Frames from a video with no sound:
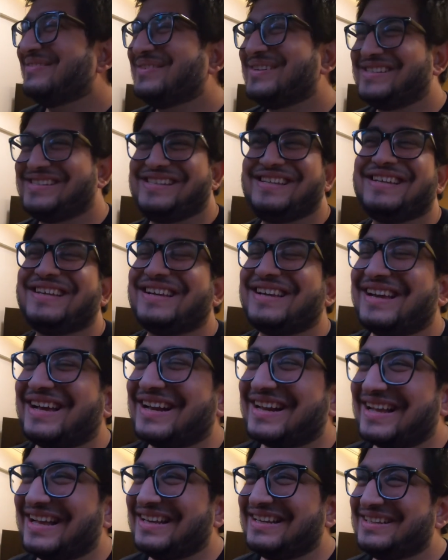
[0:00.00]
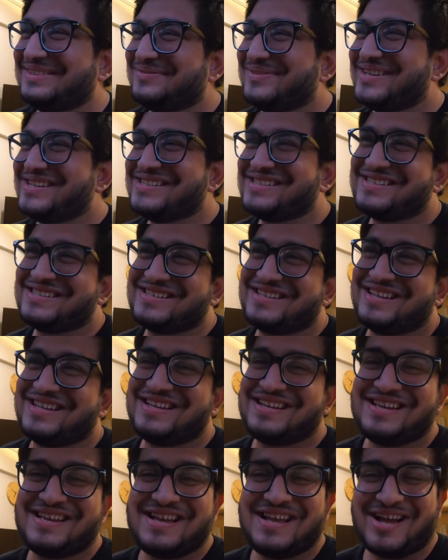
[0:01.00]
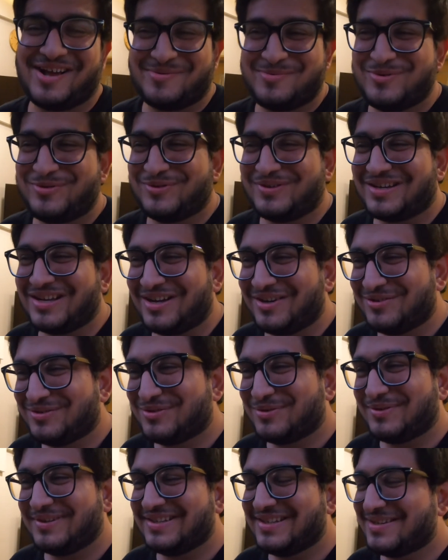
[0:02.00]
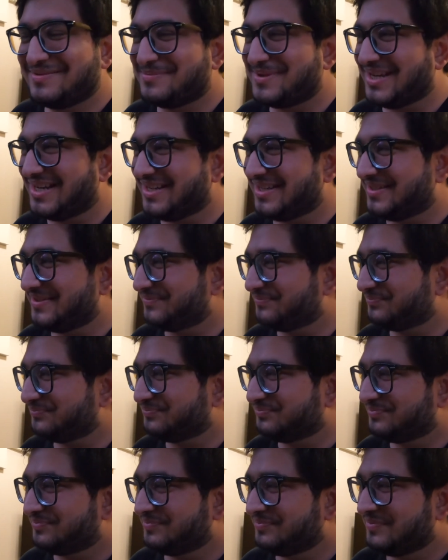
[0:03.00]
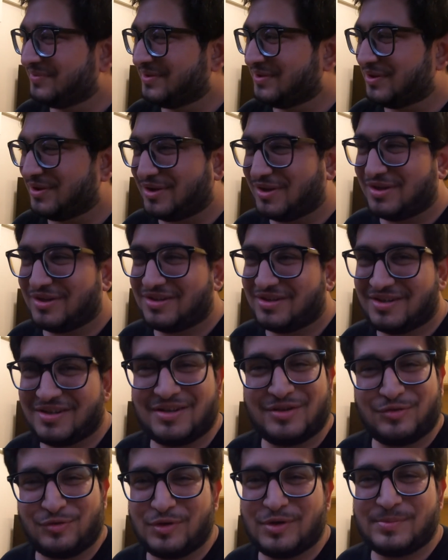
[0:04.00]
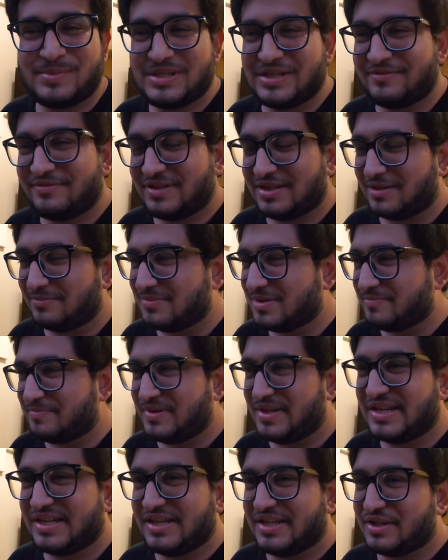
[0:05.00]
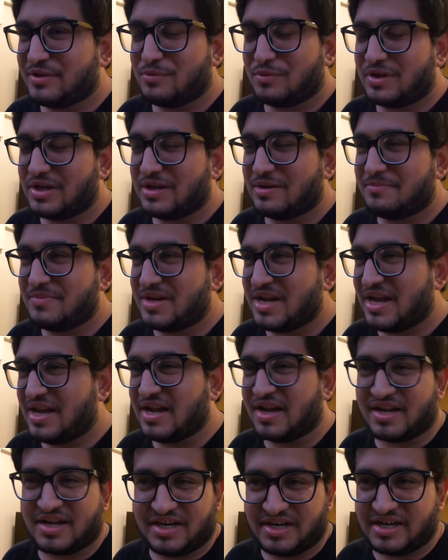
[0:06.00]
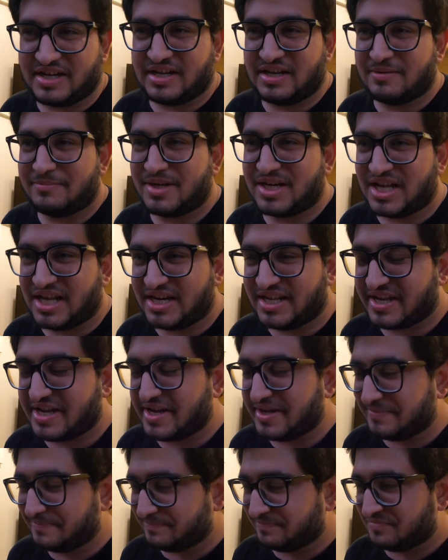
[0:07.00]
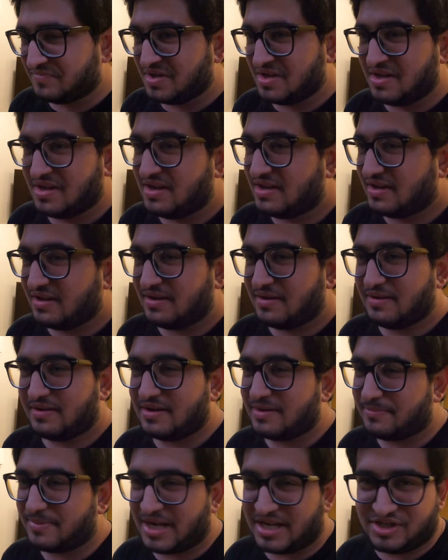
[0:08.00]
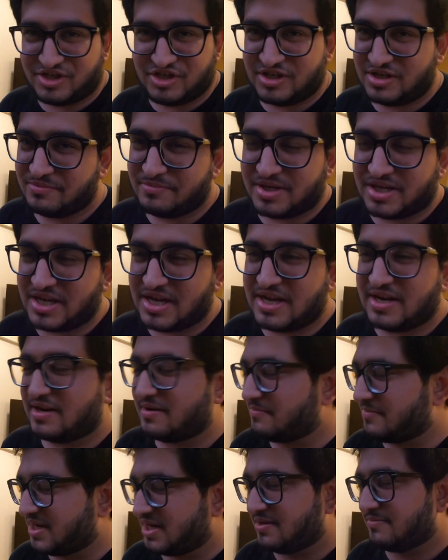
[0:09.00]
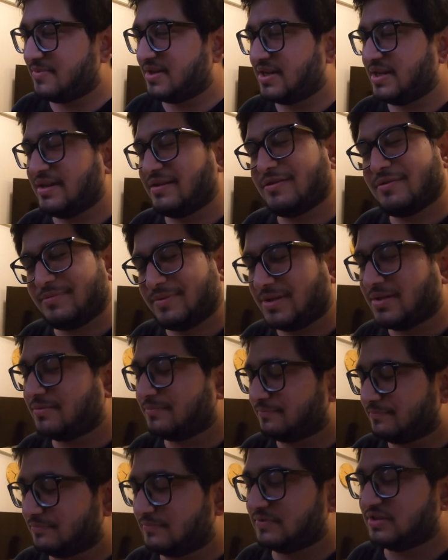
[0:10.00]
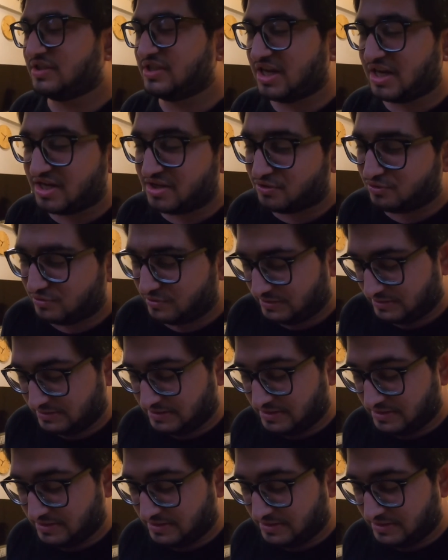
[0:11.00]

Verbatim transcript: मस्ती है यार खाली बस अभी उठा हूँ थोड़ी देर पहले और रू अफज़ा फिर हमने पिया नहीं क्योंकि हमें आया कंटाला बनाने का ना प्राची ने बनाया ना मैंने बनाया तो फिर जाने दो